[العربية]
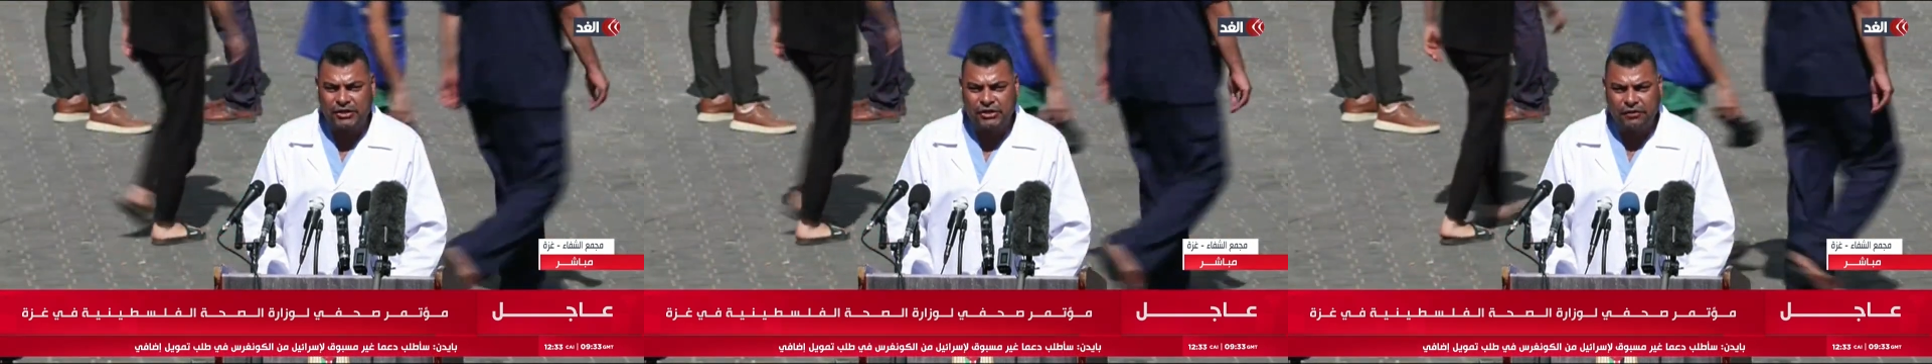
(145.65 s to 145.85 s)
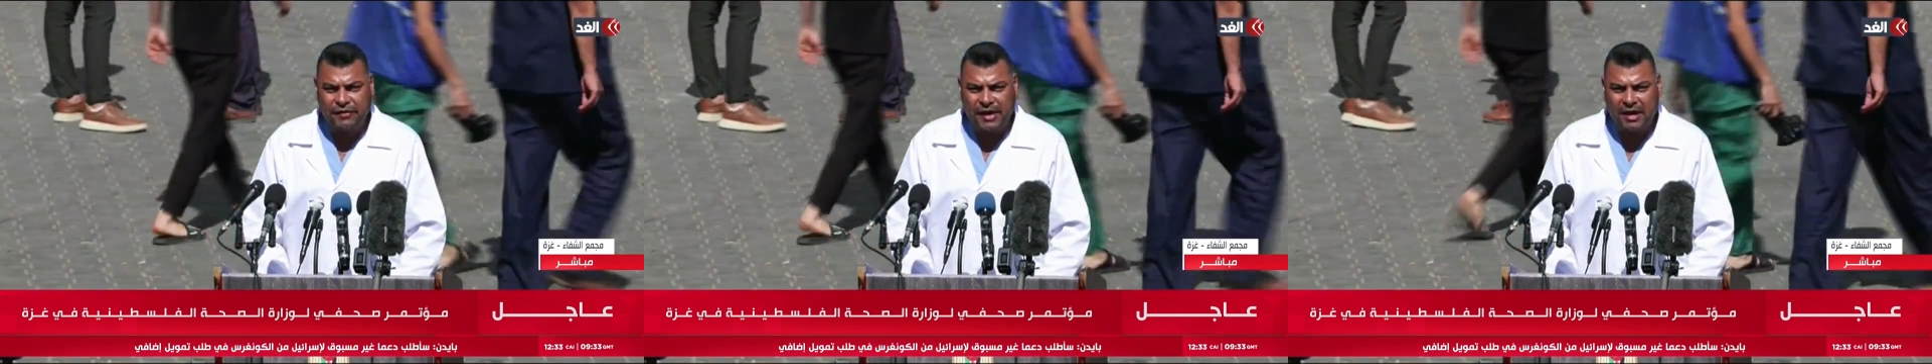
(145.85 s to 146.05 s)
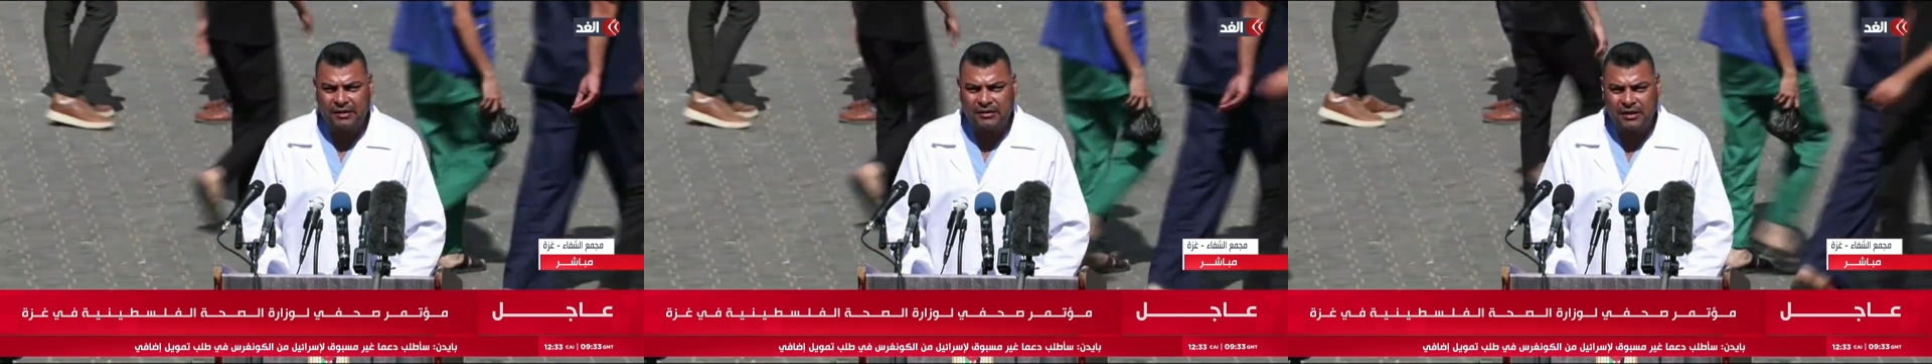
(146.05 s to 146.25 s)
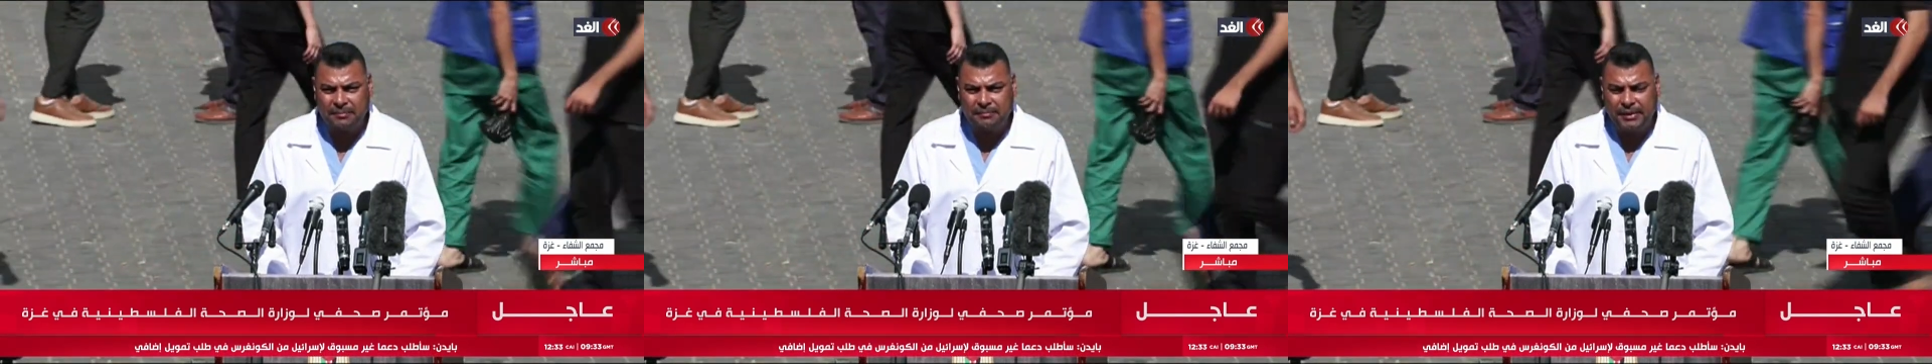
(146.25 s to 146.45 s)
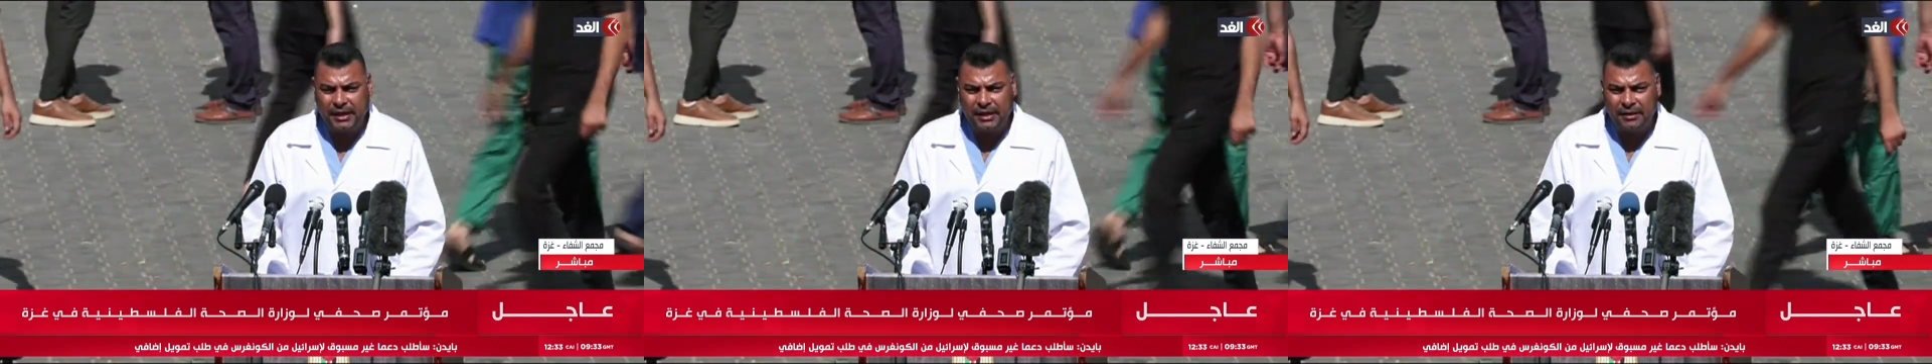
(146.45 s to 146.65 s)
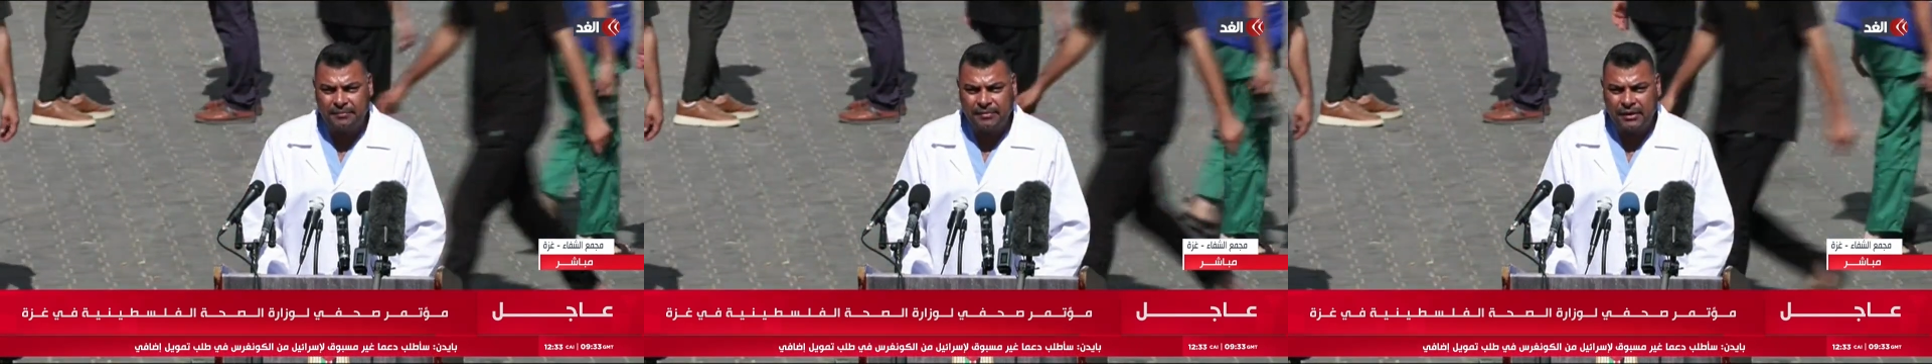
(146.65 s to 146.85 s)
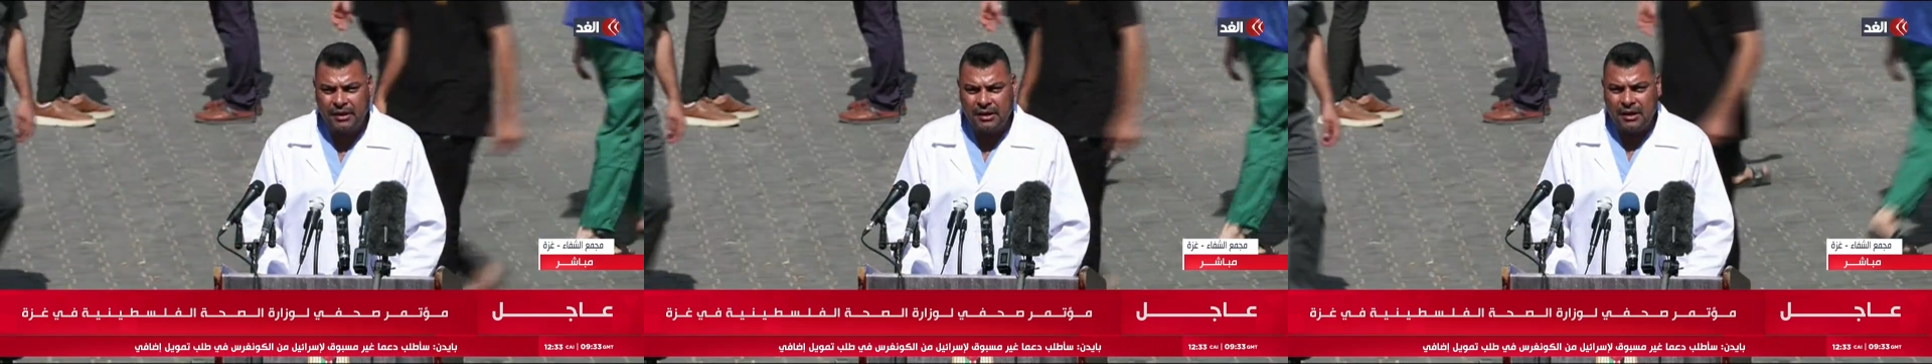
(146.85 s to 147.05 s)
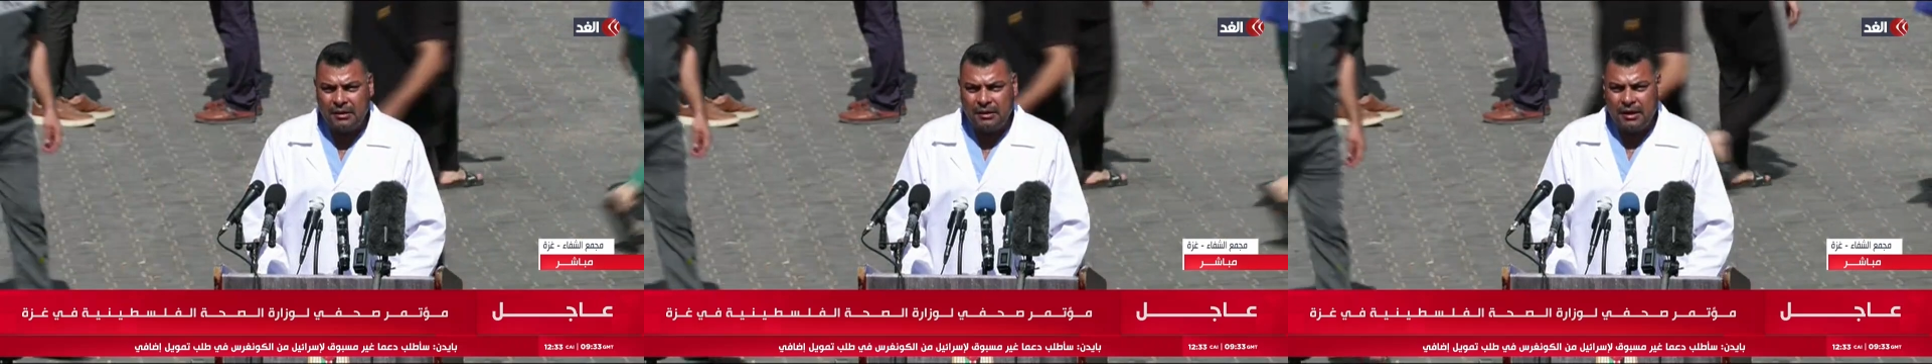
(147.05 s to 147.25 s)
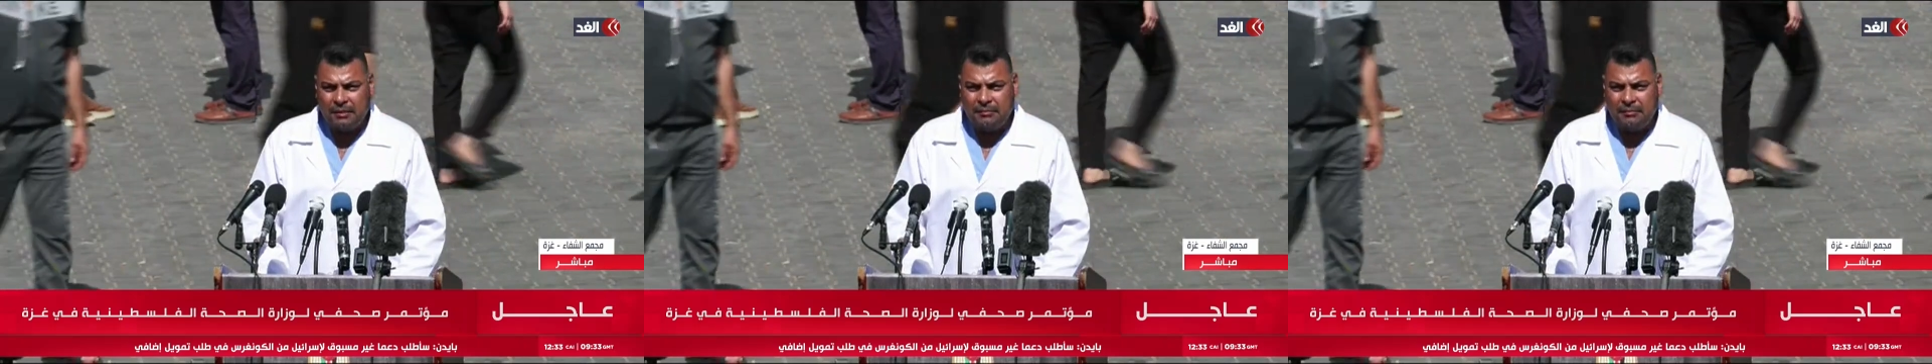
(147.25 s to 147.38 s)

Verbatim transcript: مجمع الشفاء الطبي